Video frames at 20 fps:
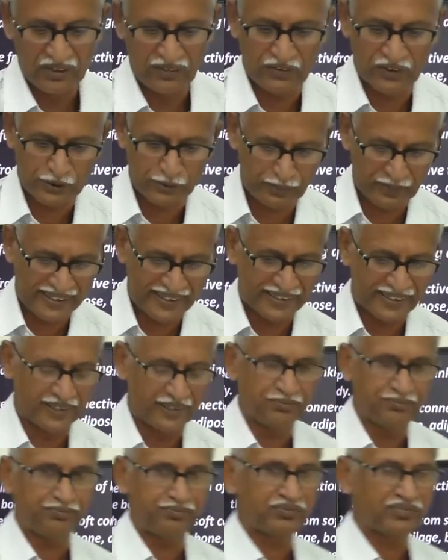ஃபஸ்ட் பாயிண்ட்டு
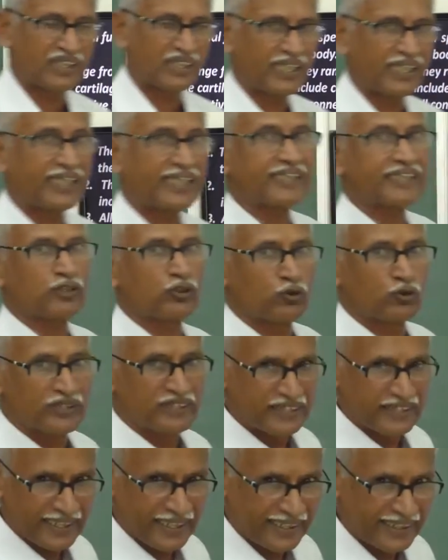கனெக்டிவ்
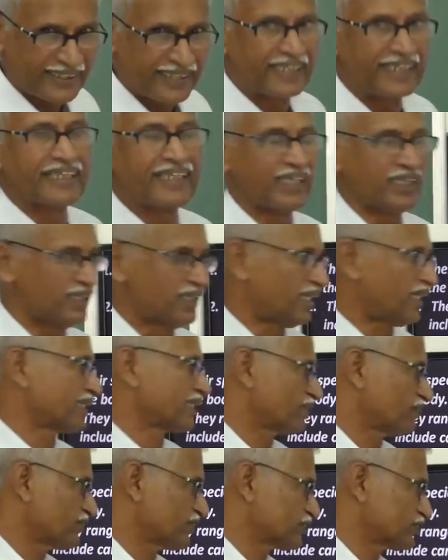டிஷ்யூனா என்ன
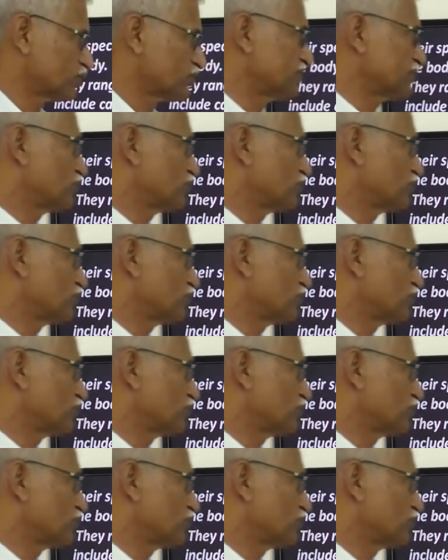அதான் ஃபஸ்ட்